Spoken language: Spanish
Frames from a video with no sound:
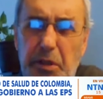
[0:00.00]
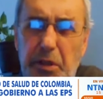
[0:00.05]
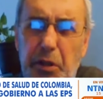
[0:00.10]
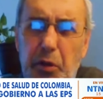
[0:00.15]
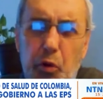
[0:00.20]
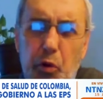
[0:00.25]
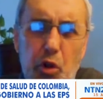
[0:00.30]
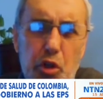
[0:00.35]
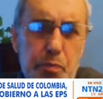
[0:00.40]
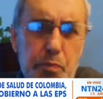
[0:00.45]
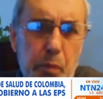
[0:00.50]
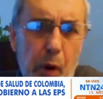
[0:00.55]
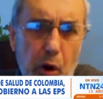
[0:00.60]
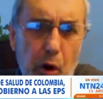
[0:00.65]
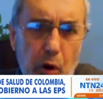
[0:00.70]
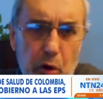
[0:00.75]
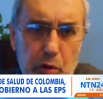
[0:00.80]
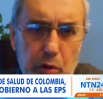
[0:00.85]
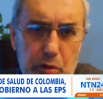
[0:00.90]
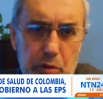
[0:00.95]
y unos
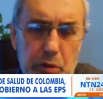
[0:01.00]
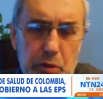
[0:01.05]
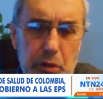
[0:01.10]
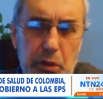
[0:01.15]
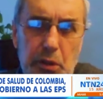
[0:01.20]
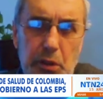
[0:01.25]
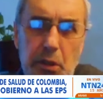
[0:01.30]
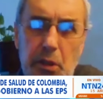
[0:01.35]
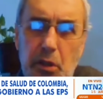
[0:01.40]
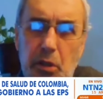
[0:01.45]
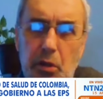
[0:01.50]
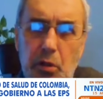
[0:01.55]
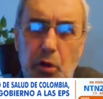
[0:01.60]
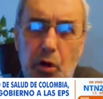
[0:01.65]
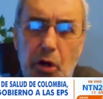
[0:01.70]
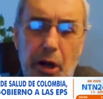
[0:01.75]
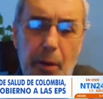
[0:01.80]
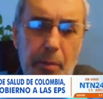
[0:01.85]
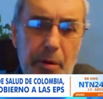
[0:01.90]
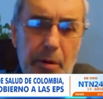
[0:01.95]
pocos
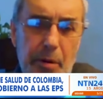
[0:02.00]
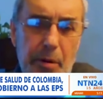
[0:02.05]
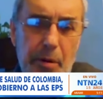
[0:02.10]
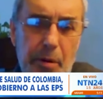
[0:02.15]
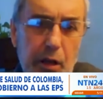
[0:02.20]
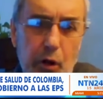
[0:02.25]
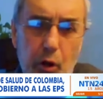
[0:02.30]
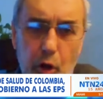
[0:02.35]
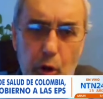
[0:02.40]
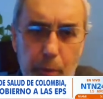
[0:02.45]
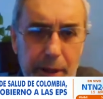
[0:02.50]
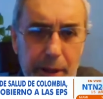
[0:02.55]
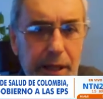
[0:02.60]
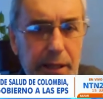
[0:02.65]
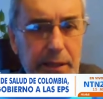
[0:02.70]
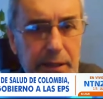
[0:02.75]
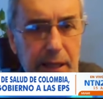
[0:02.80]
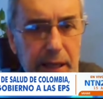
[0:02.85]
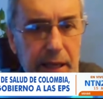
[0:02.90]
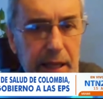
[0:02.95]
con capacidad
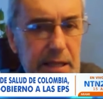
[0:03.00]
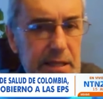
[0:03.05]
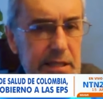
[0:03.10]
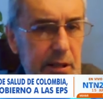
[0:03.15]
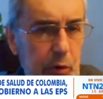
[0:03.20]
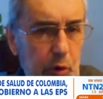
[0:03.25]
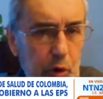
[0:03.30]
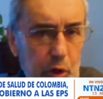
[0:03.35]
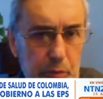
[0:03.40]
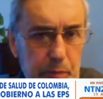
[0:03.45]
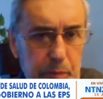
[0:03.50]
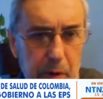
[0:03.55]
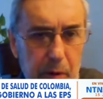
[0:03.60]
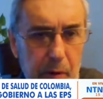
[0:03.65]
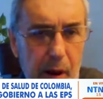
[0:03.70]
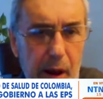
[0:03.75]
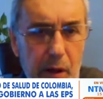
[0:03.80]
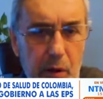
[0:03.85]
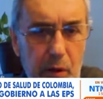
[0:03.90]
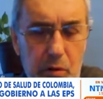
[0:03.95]
económica tenían seguros
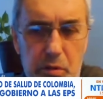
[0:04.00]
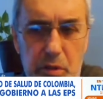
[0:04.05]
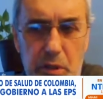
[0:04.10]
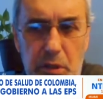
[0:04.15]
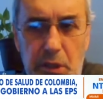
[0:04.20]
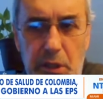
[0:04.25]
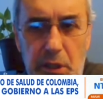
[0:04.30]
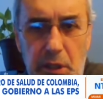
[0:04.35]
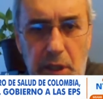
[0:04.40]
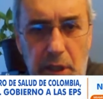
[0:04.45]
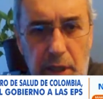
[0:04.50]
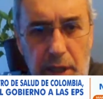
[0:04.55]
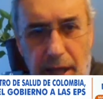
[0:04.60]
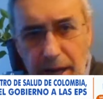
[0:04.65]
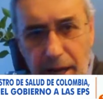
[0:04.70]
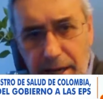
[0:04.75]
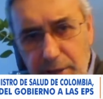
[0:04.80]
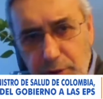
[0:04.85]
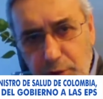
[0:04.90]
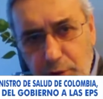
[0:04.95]
privados.
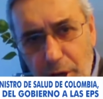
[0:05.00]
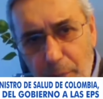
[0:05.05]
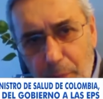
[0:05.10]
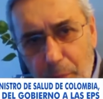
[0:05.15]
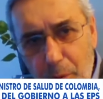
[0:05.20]
El resto de la